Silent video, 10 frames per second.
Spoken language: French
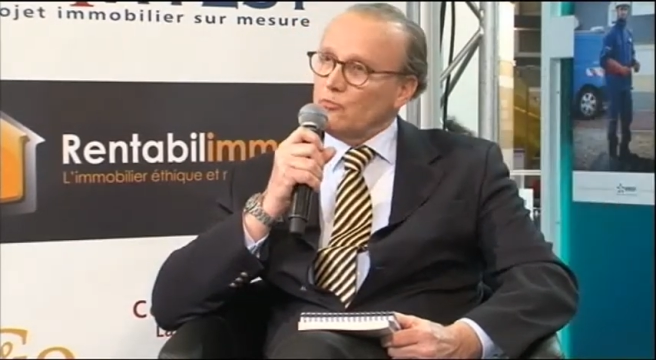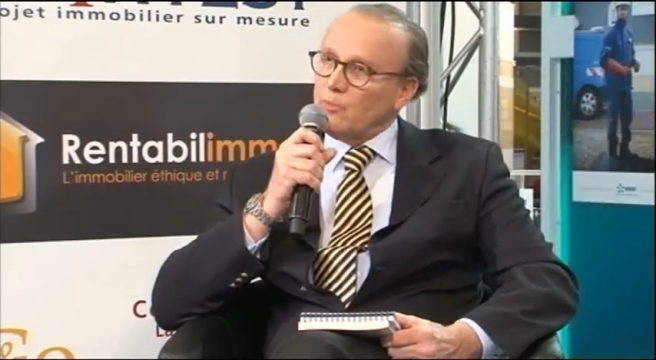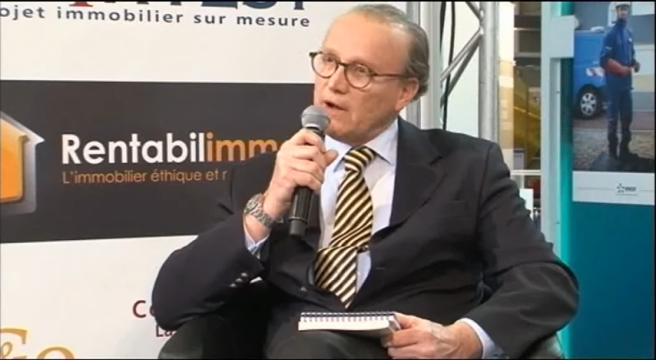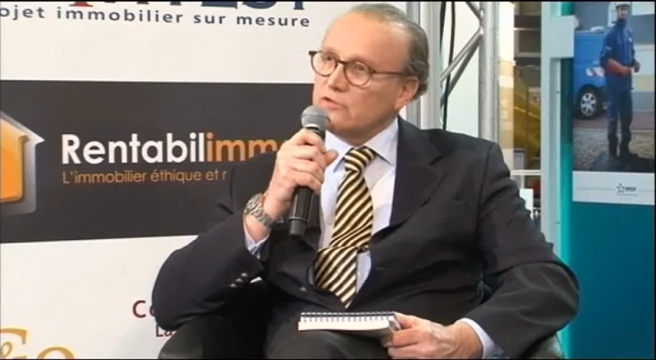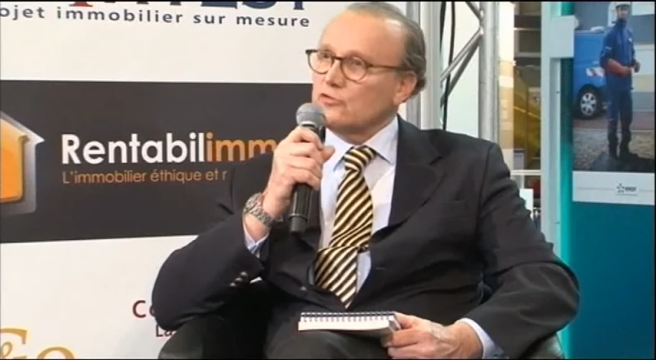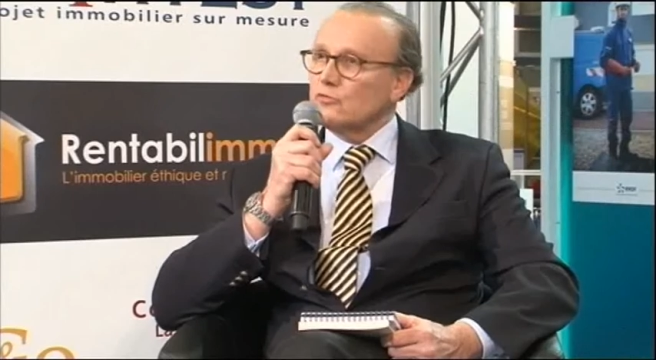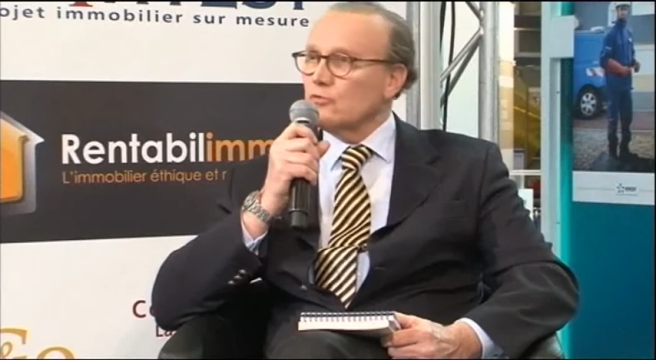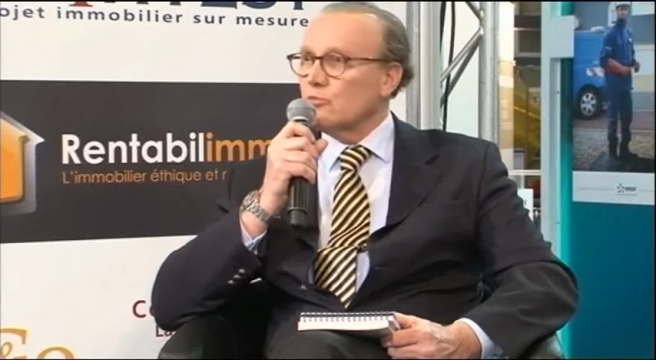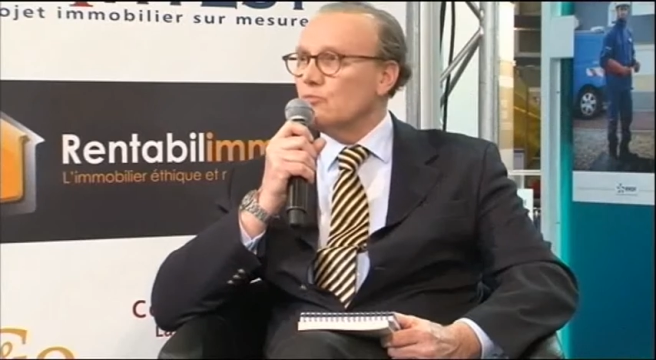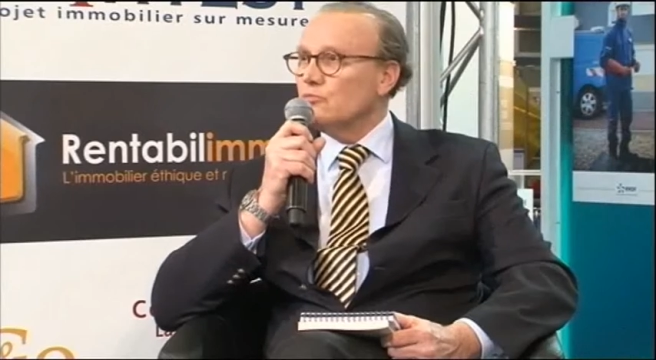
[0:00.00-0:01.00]
partent
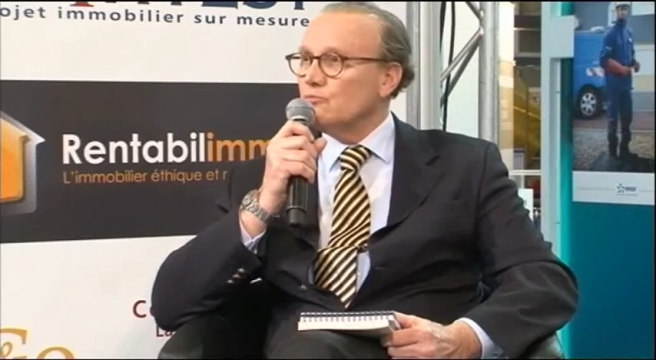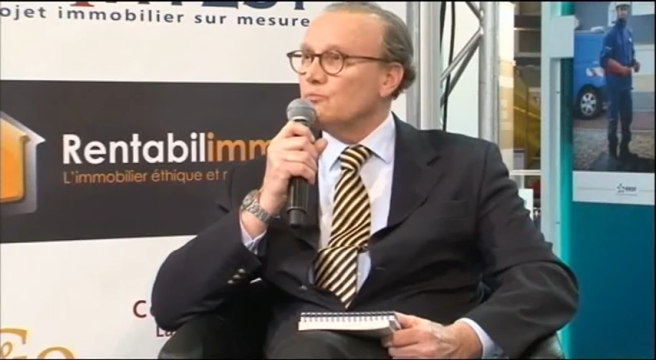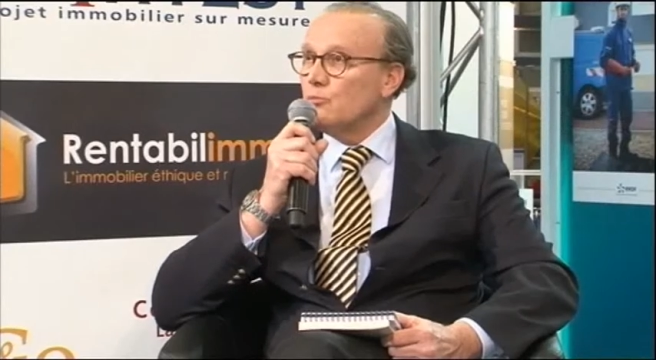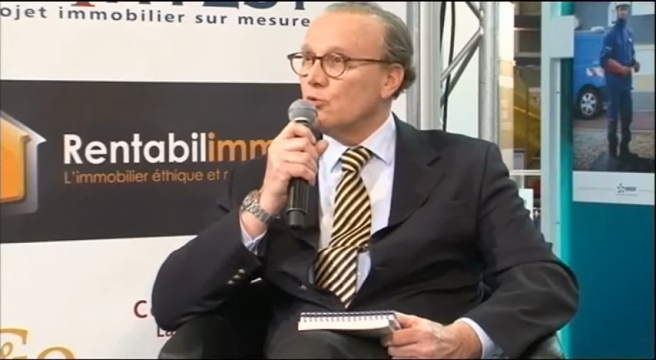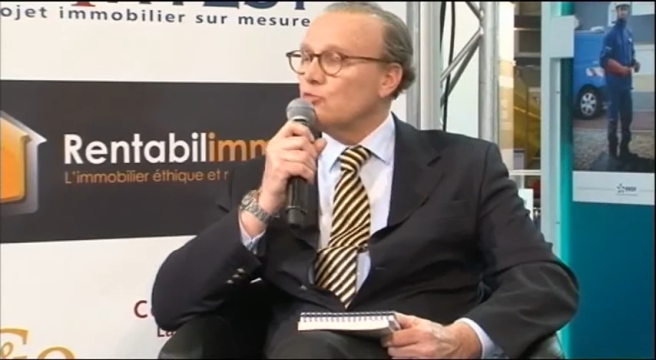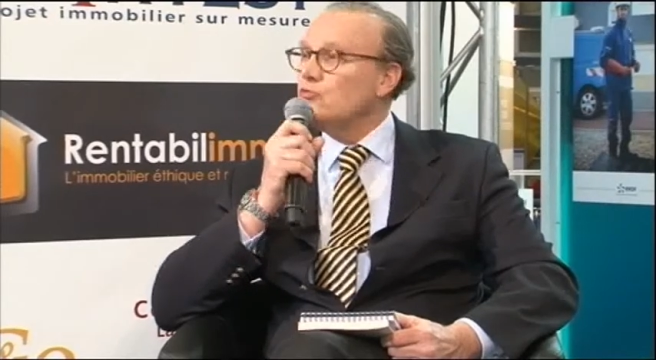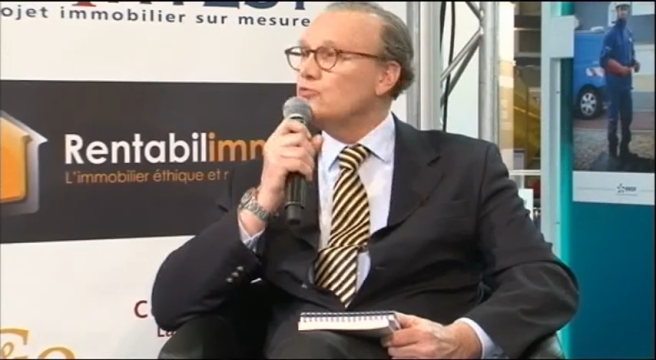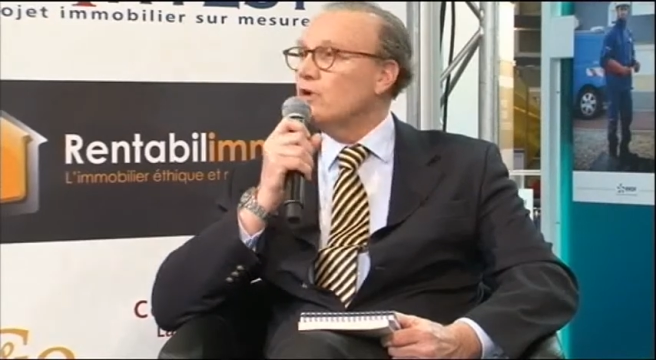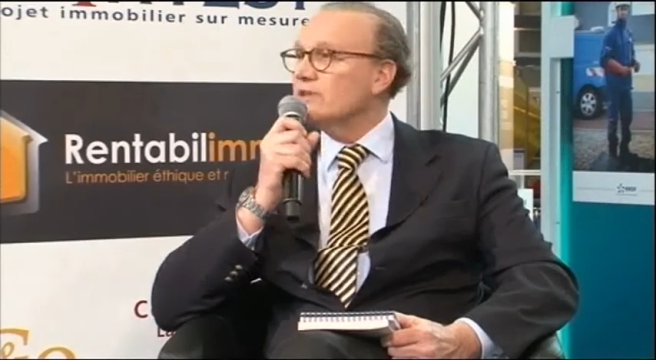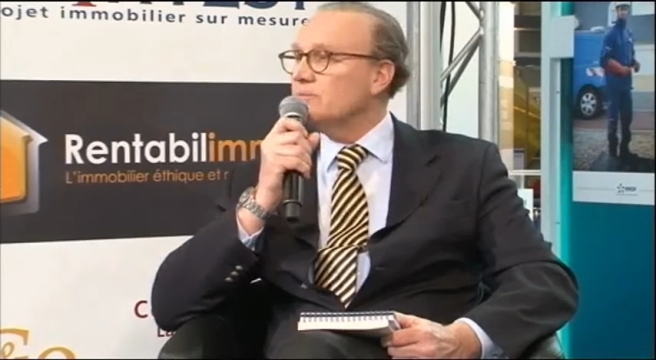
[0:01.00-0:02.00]
beaucoup
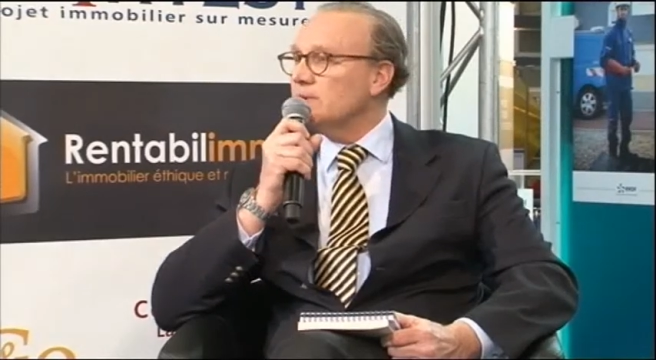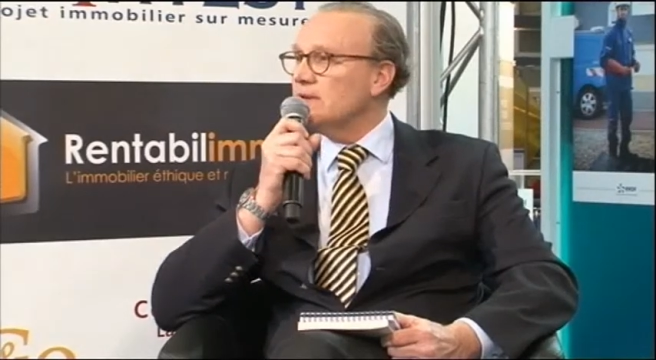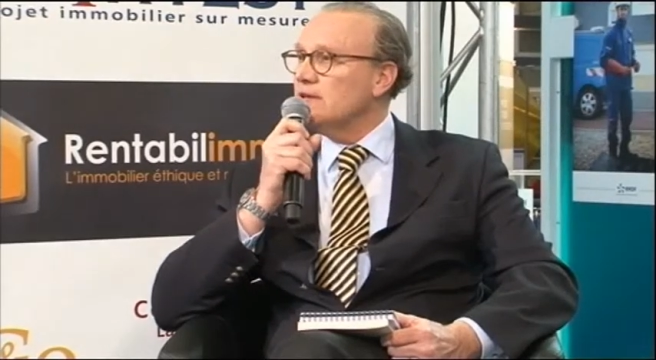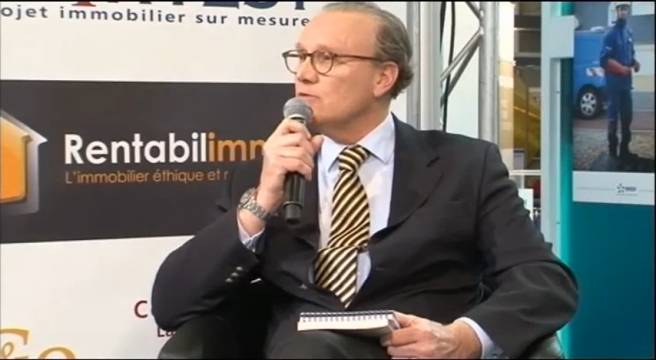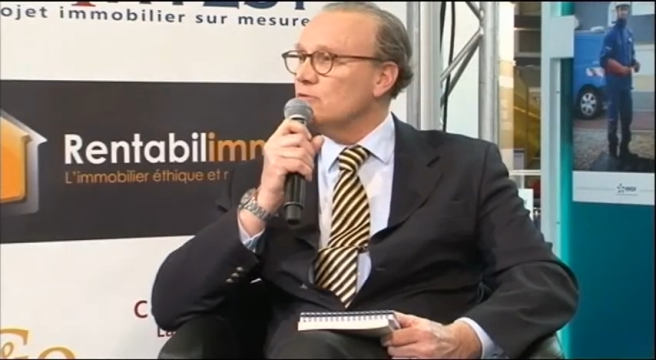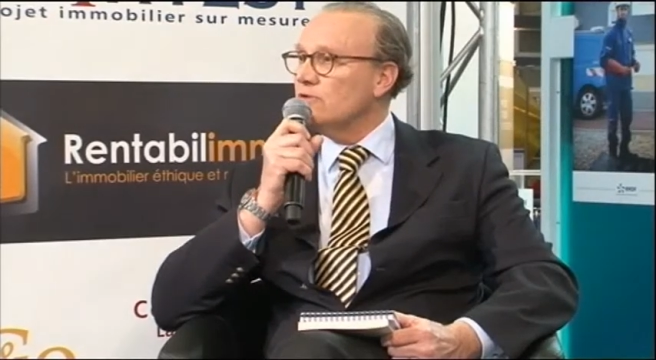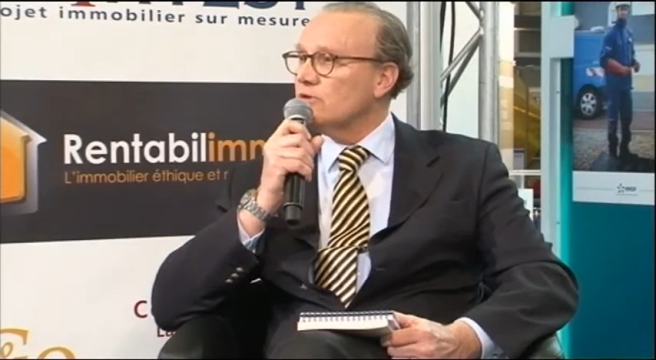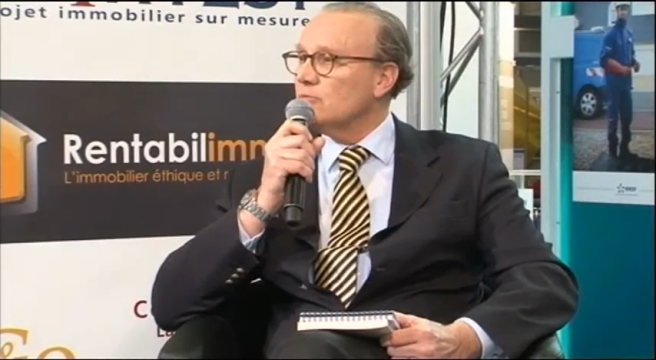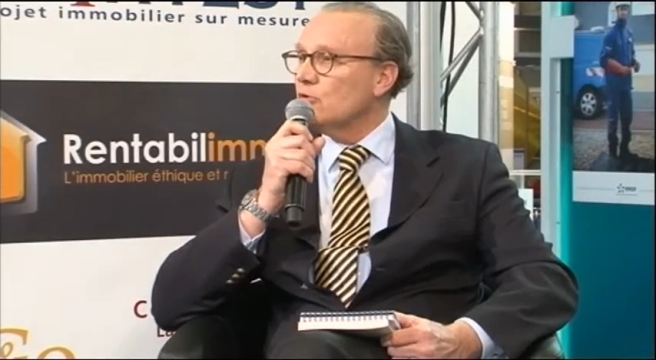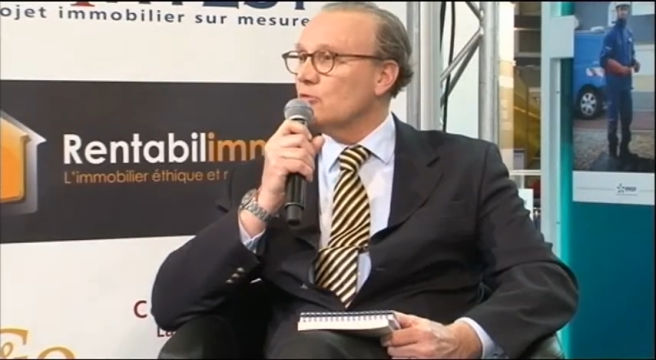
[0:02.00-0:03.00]
dans des pays où il
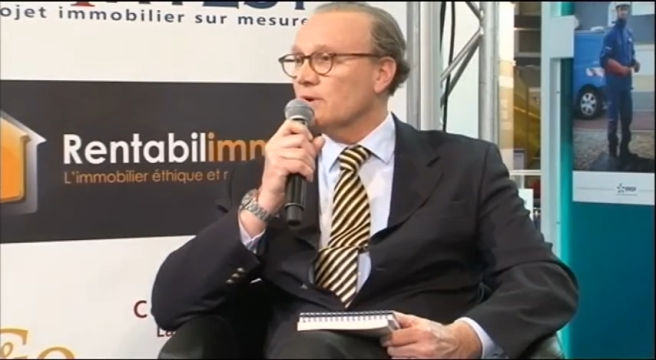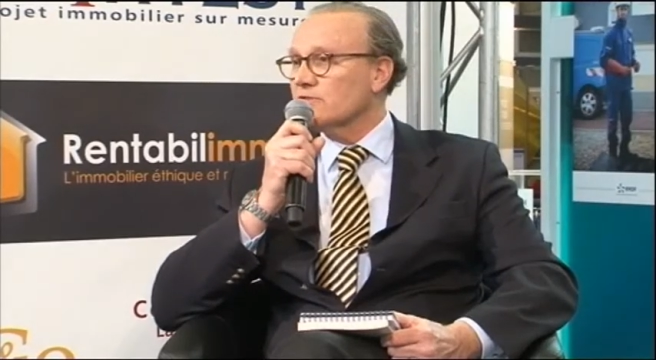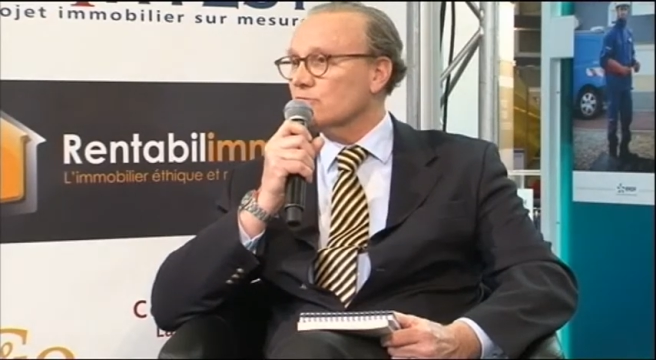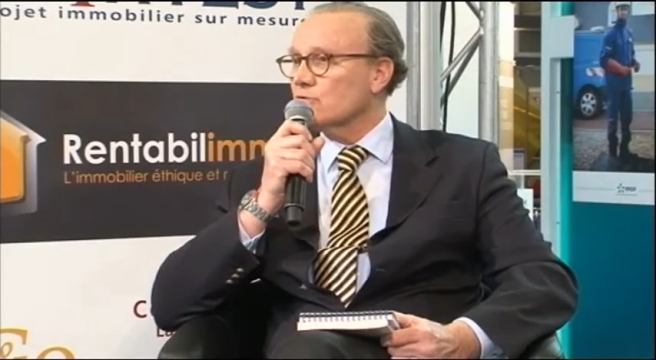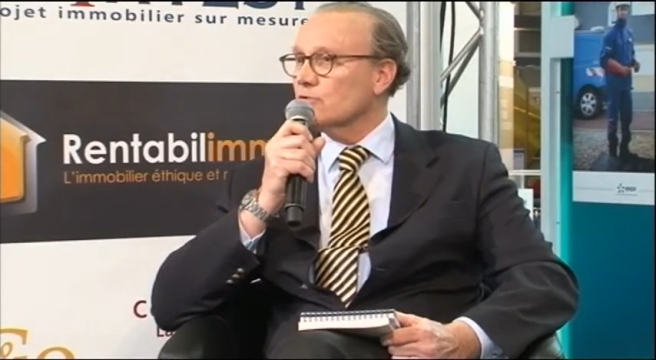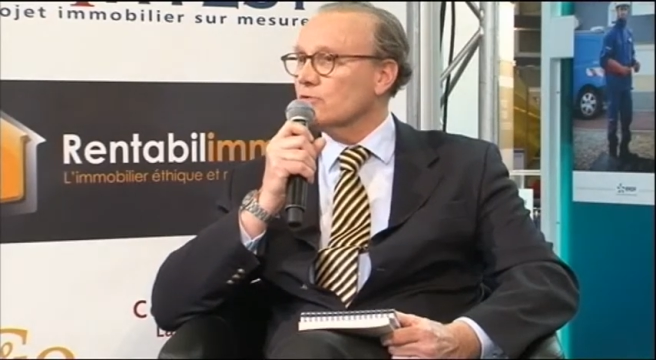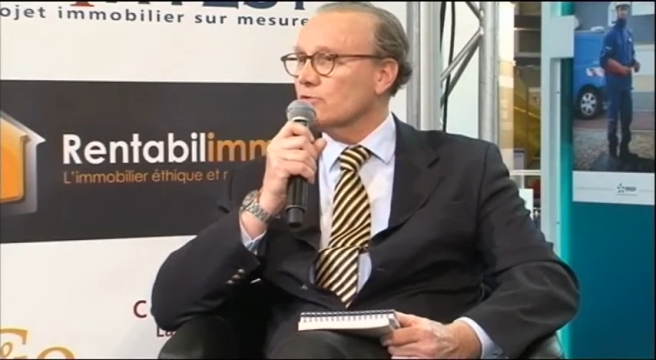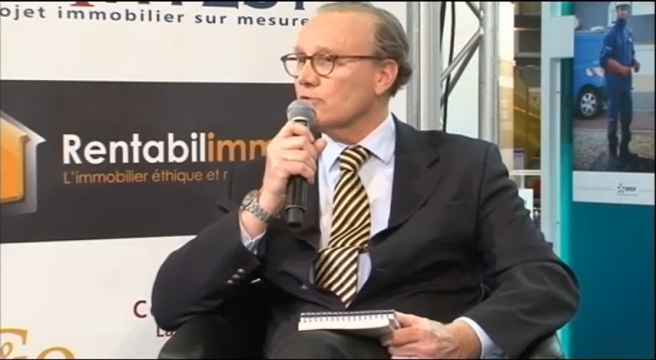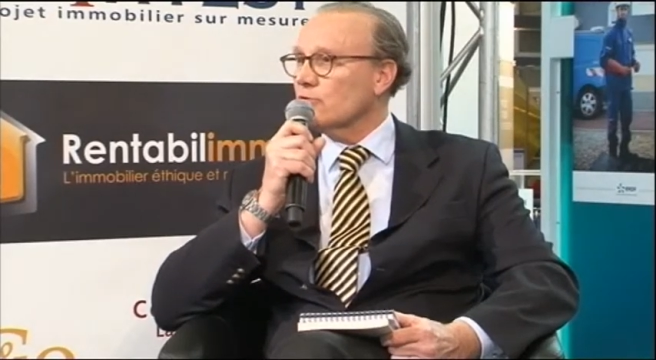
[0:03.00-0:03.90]
fait beau parce que